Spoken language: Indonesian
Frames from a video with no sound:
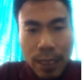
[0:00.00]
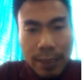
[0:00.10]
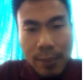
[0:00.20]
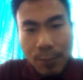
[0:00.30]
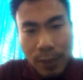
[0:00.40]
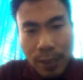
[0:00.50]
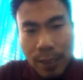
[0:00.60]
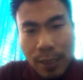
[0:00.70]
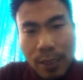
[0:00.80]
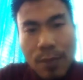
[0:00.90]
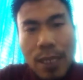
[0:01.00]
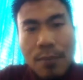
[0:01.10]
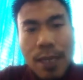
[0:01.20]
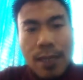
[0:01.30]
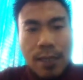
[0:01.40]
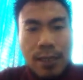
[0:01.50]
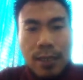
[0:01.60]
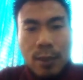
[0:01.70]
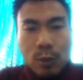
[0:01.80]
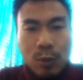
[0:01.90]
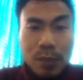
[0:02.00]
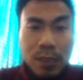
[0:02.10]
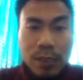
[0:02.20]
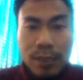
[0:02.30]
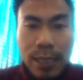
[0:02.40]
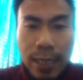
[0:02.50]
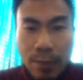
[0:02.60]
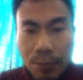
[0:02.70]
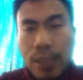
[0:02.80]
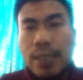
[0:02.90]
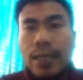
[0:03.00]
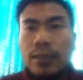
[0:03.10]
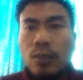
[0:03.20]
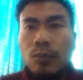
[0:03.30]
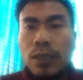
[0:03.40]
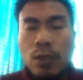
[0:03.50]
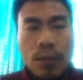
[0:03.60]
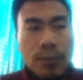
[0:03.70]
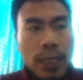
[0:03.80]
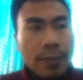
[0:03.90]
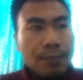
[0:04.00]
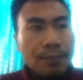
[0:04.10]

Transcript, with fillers: atas pertanyaan ini bagaimana kita harus menanggapinya atau menjawabnya.